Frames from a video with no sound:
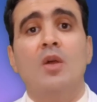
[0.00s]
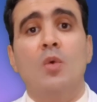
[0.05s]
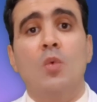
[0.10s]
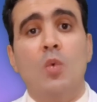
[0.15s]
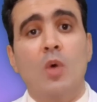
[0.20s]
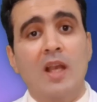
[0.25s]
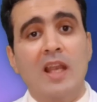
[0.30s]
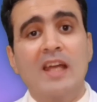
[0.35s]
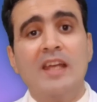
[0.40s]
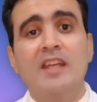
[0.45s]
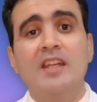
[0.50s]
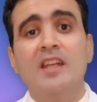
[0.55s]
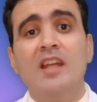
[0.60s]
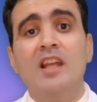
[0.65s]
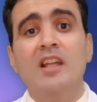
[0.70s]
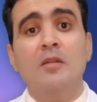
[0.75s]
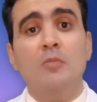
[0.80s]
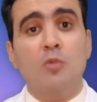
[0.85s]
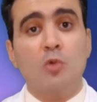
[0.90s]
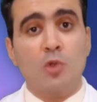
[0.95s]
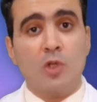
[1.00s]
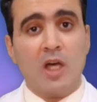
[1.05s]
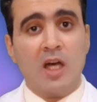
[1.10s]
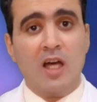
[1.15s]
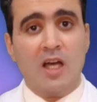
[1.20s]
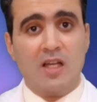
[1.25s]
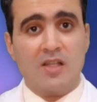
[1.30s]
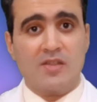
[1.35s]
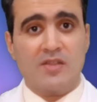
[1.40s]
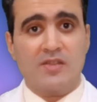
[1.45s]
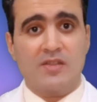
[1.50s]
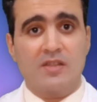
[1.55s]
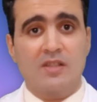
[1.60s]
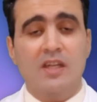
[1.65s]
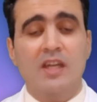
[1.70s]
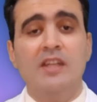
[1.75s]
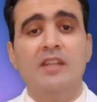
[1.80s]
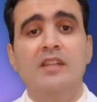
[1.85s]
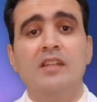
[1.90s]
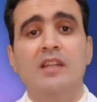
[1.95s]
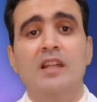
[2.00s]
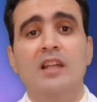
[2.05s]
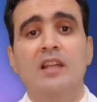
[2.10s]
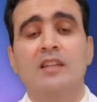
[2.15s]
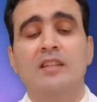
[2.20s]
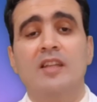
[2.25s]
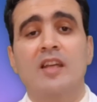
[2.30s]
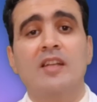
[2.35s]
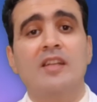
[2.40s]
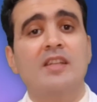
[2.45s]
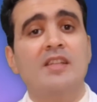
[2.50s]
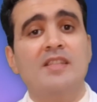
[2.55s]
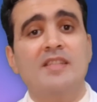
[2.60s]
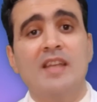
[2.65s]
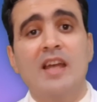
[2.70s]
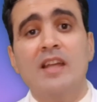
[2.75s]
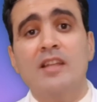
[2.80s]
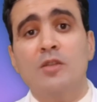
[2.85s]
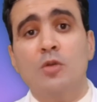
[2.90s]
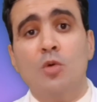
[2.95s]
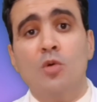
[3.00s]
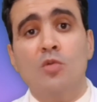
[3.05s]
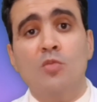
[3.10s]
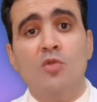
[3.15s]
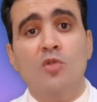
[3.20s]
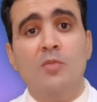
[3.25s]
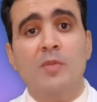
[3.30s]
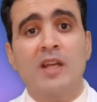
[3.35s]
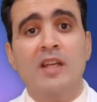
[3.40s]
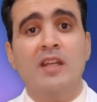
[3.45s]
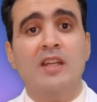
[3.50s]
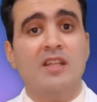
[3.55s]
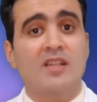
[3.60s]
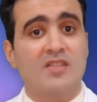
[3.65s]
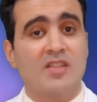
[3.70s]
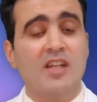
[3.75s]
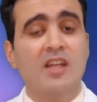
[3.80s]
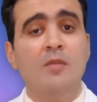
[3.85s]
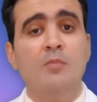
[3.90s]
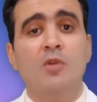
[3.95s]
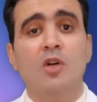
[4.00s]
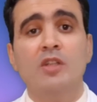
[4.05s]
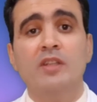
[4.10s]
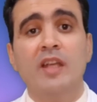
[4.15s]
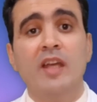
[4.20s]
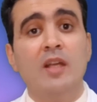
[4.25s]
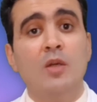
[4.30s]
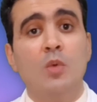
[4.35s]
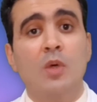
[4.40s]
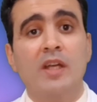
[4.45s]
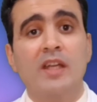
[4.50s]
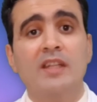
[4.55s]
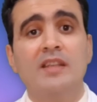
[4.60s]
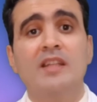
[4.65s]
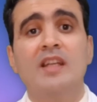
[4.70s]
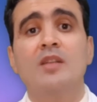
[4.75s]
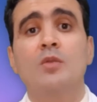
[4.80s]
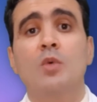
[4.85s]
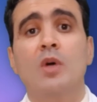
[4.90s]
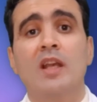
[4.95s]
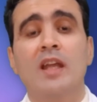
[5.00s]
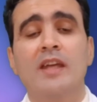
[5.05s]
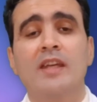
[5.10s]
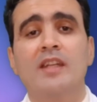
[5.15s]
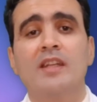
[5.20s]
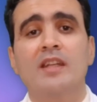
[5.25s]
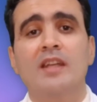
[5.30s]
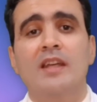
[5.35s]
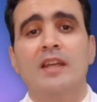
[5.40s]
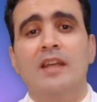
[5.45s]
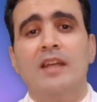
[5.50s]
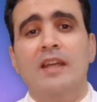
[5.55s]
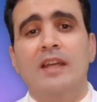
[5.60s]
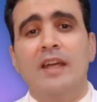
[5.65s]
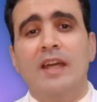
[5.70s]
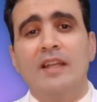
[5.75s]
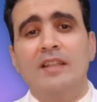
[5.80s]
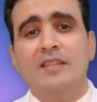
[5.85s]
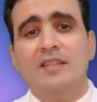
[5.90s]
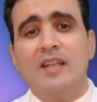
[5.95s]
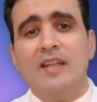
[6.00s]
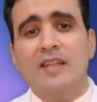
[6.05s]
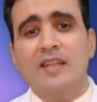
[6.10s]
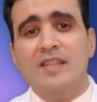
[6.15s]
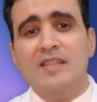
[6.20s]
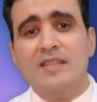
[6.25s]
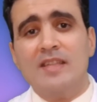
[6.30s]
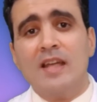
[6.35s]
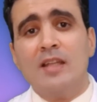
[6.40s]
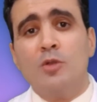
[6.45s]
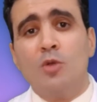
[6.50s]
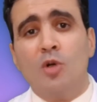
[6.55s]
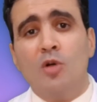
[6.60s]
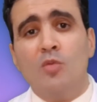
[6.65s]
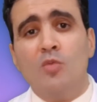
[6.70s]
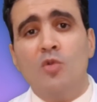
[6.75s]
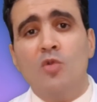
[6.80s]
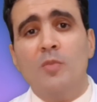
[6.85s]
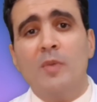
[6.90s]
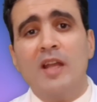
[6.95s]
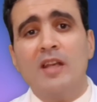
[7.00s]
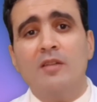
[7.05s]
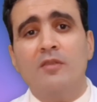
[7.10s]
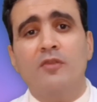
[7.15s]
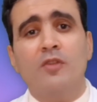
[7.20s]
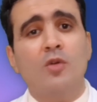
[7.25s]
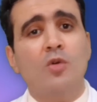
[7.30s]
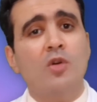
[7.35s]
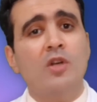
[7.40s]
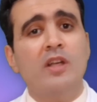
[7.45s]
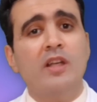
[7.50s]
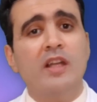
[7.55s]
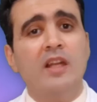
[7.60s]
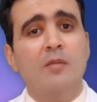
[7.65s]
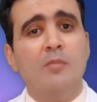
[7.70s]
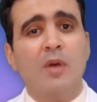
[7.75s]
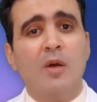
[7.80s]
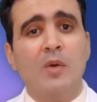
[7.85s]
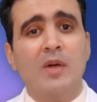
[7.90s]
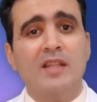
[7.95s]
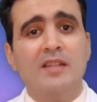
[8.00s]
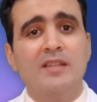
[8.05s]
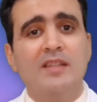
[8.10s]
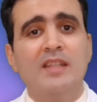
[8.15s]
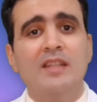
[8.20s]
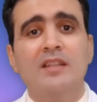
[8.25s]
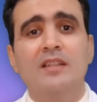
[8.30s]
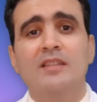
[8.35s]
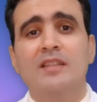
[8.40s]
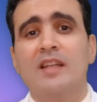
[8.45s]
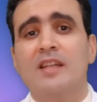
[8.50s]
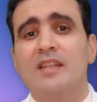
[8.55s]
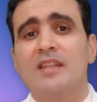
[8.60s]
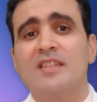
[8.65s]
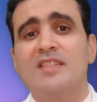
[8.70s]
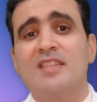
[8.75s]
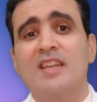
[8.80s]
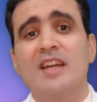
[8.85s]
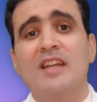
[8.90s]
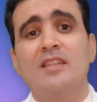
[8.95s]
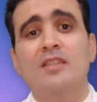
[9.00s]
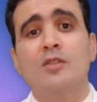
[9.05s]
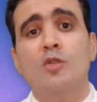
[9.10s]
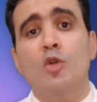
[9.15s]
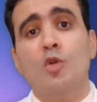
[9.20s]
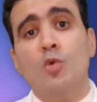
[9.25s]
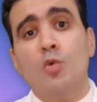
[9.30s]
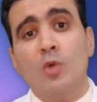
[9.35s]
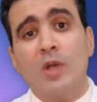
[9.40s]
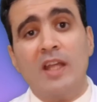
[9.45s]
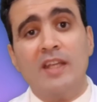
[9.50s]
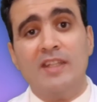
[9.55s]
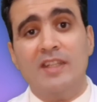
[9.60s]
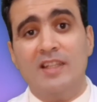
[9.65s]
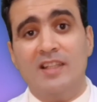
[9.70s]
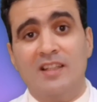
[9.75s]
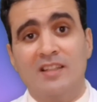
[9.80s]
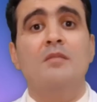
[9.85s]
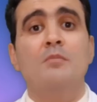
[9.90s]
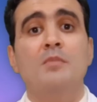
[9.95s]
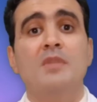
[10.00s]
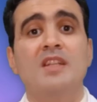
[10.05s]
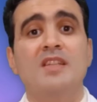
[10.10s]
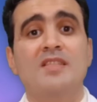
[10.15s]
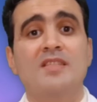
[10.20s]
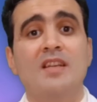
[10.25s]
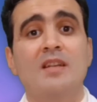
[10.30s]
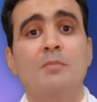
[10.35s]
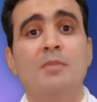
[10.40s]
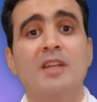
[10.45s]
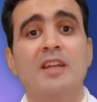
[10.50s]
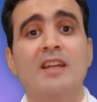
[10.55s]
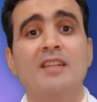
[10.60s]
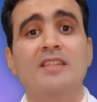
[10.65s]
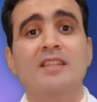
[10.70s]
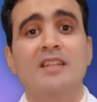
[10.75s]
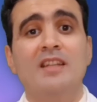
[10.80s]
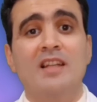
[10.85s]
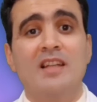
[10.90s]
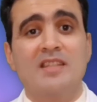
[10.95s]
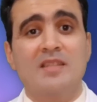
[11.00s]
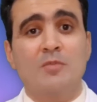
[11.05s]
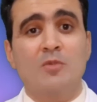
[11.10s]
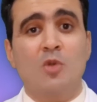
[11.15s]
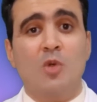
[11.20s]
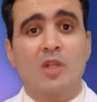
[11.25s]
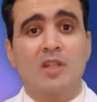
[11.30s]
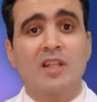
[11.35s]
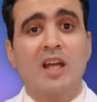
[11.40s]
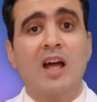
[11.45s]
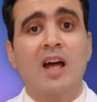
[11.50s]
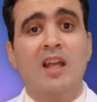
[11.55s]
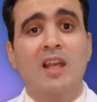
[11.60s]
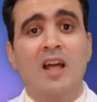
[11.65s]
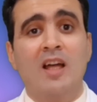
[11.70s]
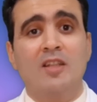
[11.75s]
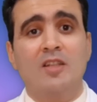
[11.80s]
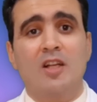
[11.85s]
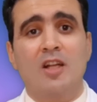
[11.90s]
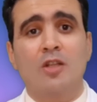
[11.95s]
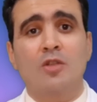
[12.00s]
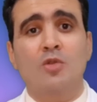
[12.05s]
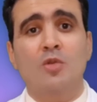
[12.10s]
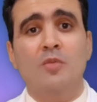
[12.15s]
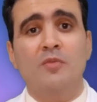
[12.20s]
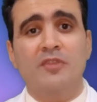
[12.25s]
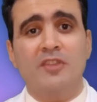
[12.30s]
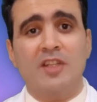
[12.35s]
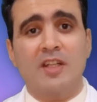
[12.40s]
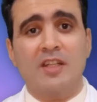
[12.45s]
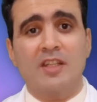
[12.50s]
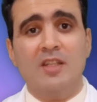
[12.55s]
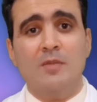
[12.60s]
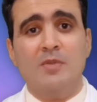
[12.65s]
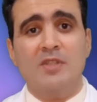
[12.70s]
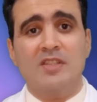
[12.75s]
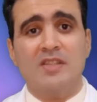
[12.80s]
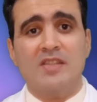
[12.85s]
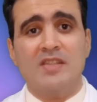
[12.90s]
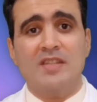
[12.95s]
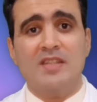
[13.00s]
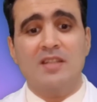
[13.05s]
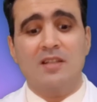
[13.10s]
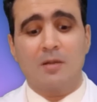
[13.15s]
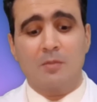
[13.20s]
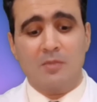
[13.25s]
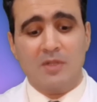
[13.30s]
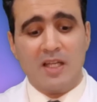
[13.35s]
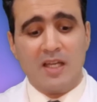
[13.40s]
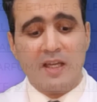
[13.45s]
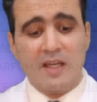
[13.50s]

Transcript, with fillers: ولكن الملاحظ ان التركيزات عموما هي صحيح مواد حلوه جدا ولكن التركيزات عموما في كل المواد دي تركيزات قليله من السلبيات اللي لازم نوضحها لحضراتكم في تركيبه السيرم ده